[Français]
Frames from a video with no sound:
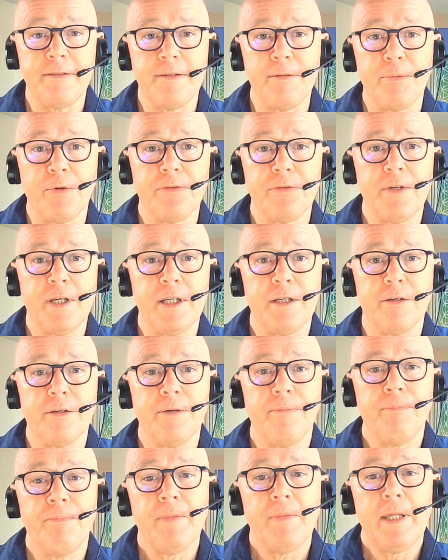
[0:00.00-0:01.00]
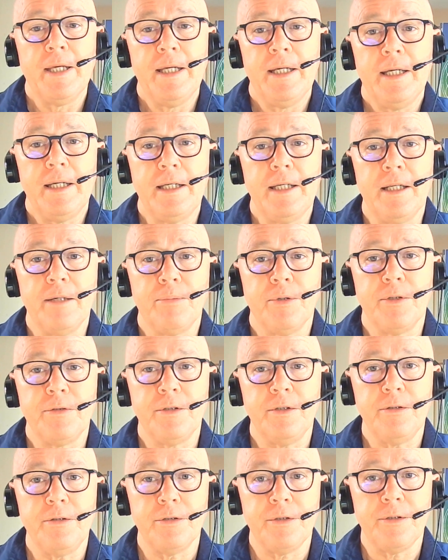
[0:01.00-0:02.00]
c'est pour ça qu'il est
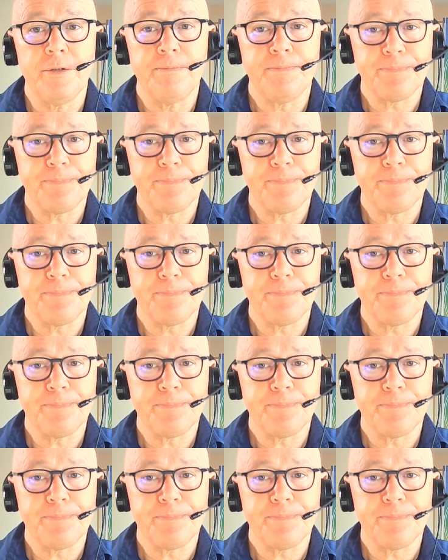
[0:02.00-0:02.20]
important de,